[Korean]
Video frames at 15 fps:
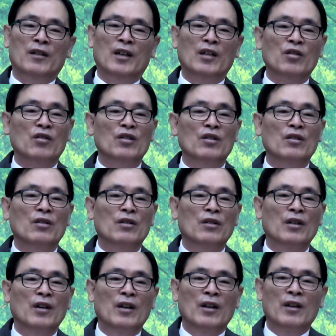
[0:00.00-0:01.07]
그래서 그는
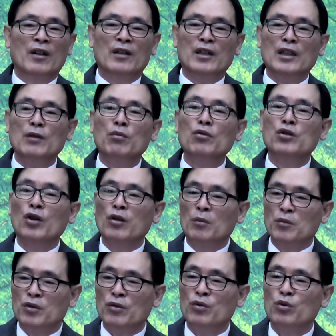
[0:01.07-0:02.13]

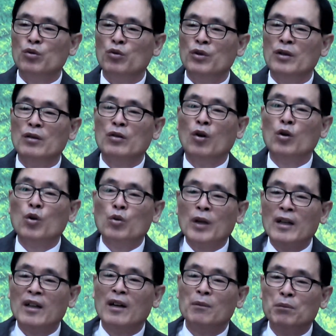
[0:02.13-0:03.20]
이불처럼 쓸 수 있는 겉옷
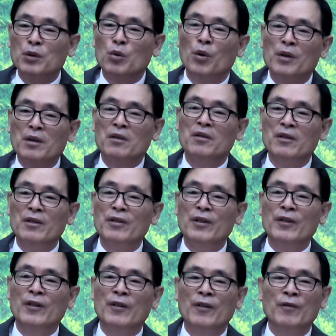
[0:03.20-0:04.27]
하나가 필요했던 거예요.
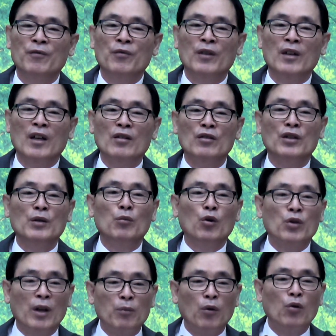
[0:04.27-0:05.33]
그래서
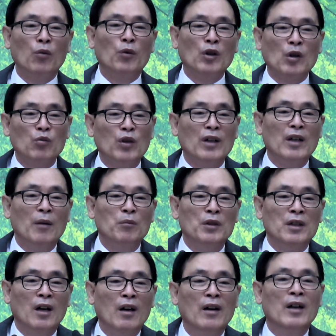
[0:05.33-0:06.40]
디모데 보고 뭐라고
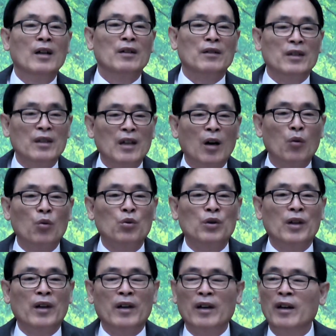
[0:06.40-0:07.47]
얘기합니까? 네가 올
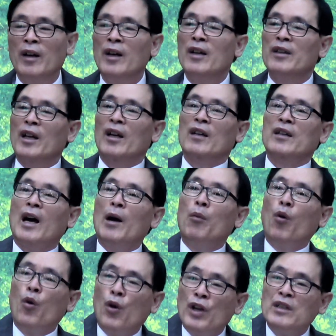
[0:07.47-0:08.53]
때 내가
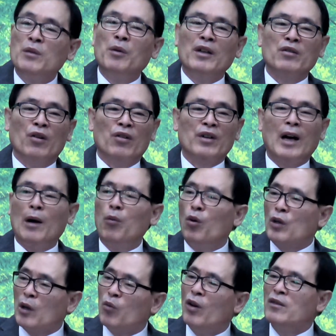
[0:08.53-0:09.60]
가보의 집에서
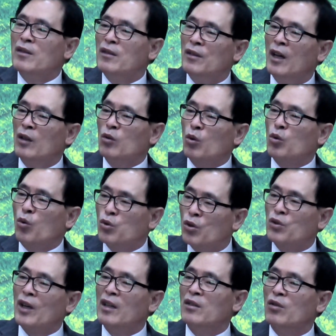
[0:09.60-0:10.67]
가보라고 하는 또
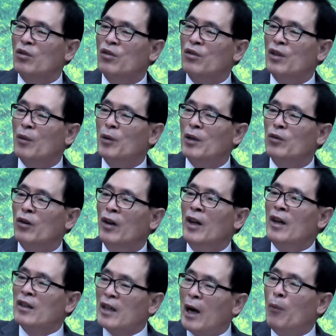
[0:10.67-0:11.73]
동력자가 있었던가 봐요.
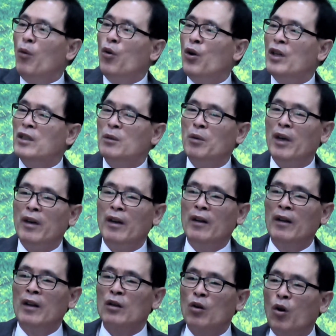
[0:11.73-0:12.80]
가보의
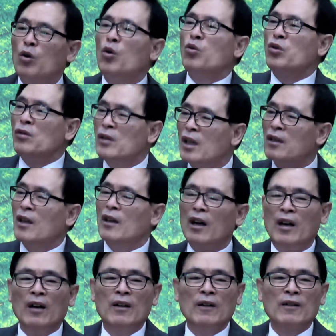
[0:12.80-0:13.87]
집에 겉옷을
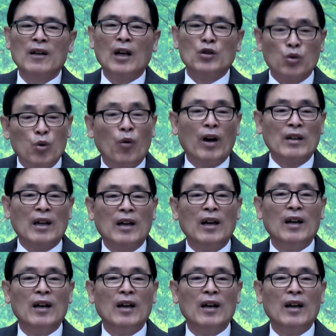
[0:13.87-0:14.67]
갖다가 가지고 와라.